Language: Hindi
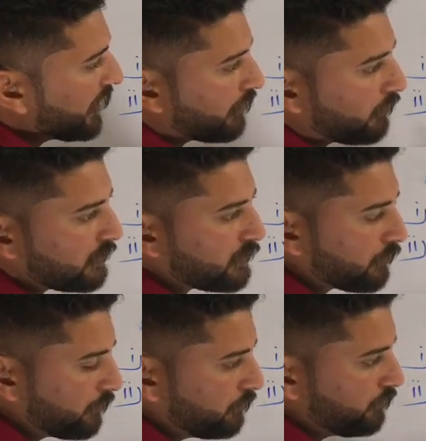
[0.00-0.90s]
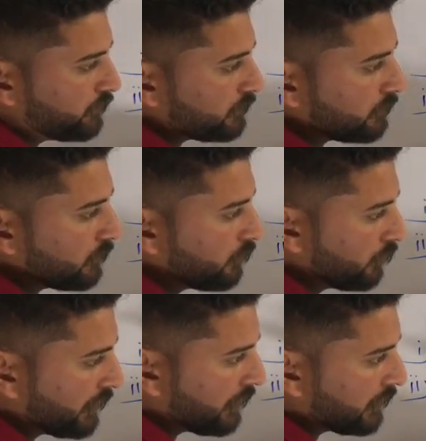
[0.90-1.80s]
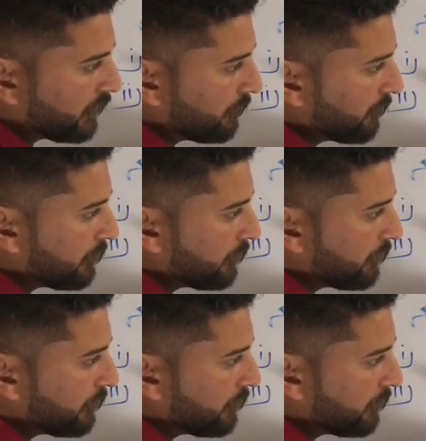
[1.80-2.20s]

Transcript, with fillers: इक्वल्स टू और ये रहता है अपने